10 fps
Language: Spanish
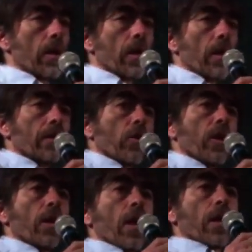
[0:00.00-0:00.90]
la
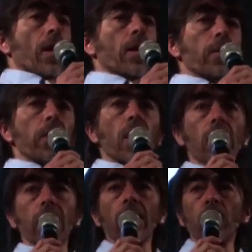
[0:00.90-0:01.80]
teoría de la
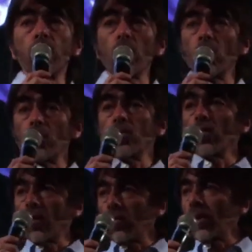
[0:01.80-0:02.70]
relatividad es producto
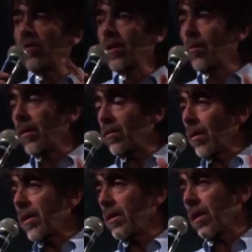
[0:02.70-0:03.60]
de una discapacidad
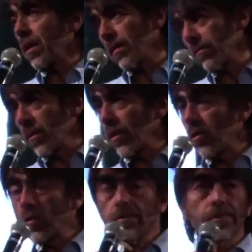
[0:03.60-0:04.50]
mental, digo yo.